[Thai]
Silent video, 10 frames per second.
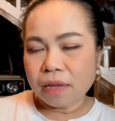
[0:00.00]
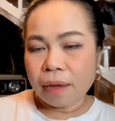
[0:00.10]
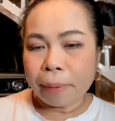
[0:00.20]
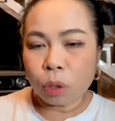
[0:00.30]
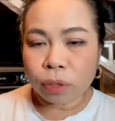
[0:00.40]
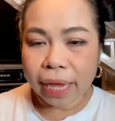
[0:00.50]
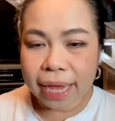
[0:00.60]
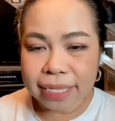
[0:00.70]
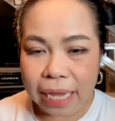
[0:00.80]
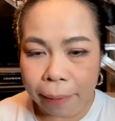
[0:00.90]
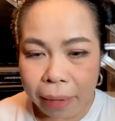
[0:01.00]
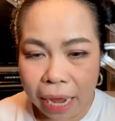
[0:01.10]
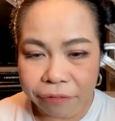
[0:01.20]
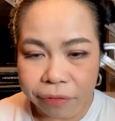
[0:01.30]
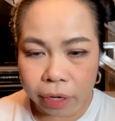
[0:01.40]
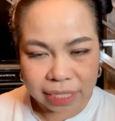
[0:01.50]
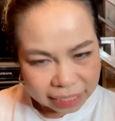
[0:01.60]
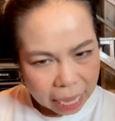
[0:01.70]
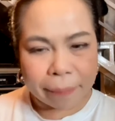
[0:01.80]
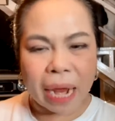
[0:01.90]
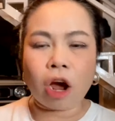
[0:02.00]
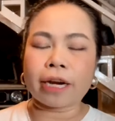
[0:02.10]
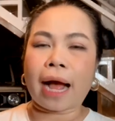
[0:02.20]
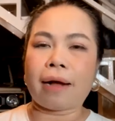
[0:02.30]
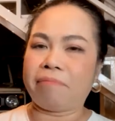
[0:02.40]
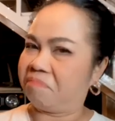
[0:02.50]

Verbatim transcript: พี่ตุกกี้เซฟไลฟ์หน่อย เซฟแน่นอนค่ะ